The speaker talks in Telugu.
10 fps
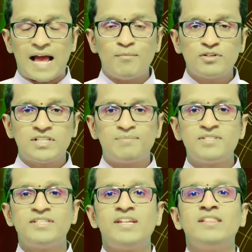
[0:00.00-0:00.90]
రాబోయే
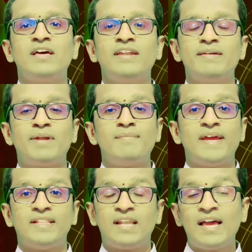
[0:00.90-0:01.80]
సమస్యల్ని దాన్ని మనం
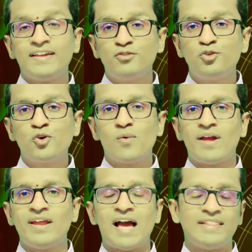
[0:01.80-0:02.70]
ఎలా
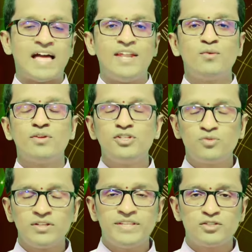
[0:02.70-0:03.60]
ఎదుర్కోవాలి దాని
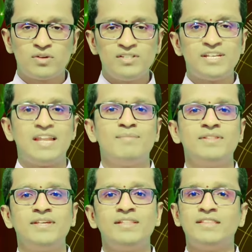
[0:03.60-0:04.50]
గురించి కూడా తెలుసుకోవాలని చాలా
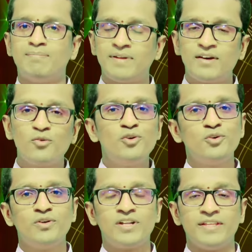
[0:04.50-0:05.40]
మందికి తప్పన
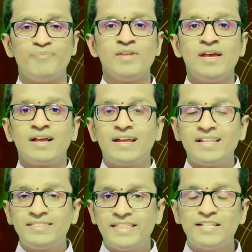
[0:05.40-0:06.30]
ఉంటుంటుంది
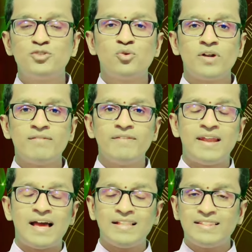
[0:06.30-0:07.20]
కానీ తెలుసుకోవడం
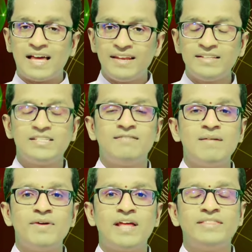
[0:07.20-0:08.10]
ఎలా దాని
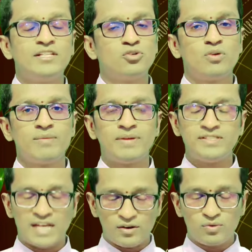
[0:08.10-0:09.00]
జవాబు ఎలా తెలుసుకోవడం
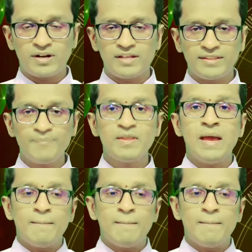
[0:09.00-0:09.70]
అనుకున్నట్లయితే